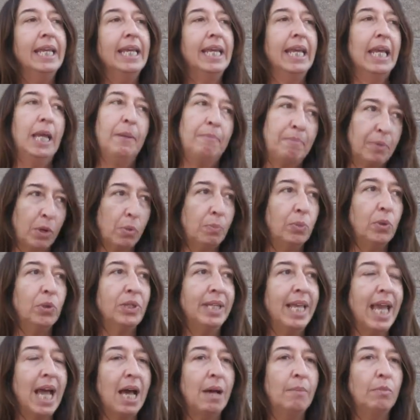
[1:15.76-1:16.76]
e
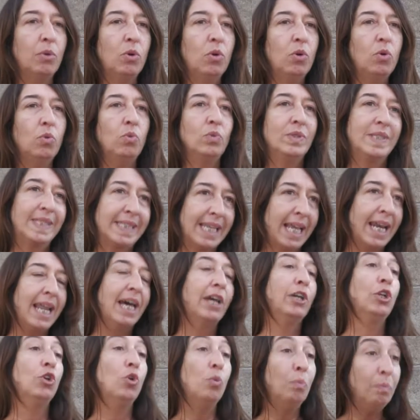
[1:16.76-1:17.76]
proponiamo un
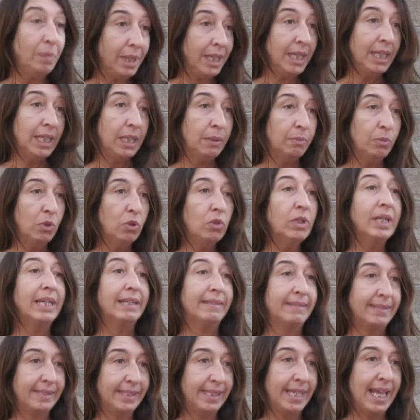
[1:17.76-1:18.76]
salario minimo che
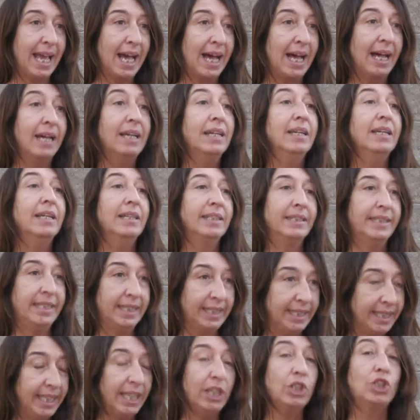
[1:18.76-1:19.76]
sia di
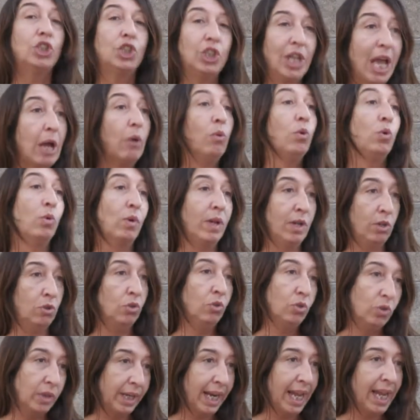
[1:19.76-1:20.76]
10 euro
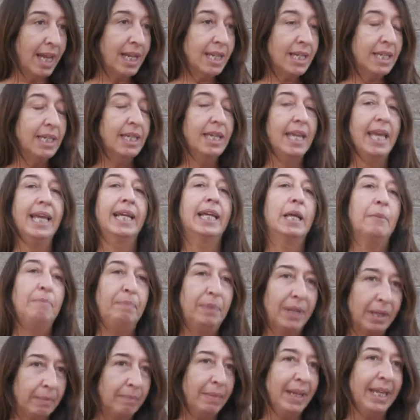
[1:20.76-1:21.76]
all'ora e che
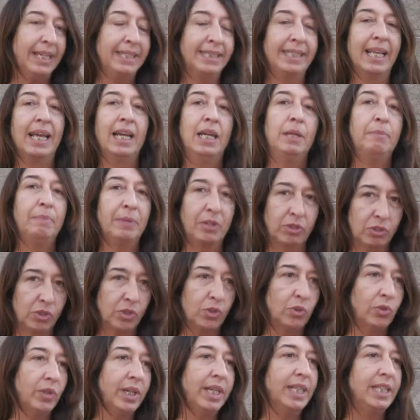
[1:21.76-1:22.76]
permetta alle
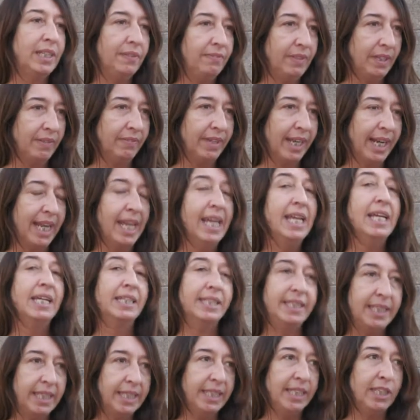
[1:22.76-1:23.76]
persone di vivere
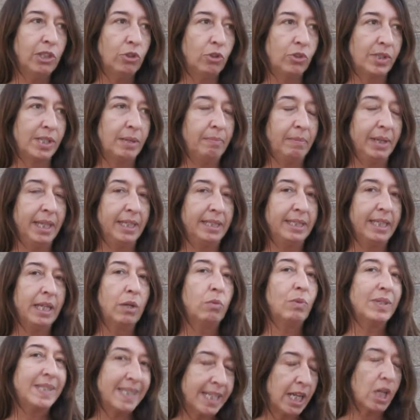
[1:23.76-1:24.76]
dignitosamente.
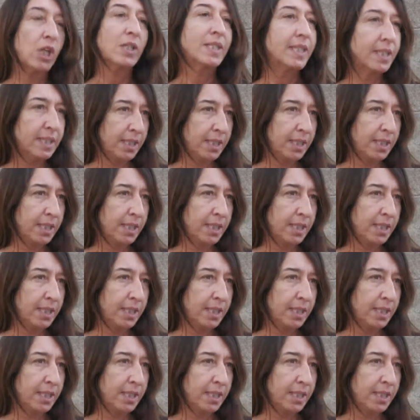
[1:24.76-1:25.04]
Queste cose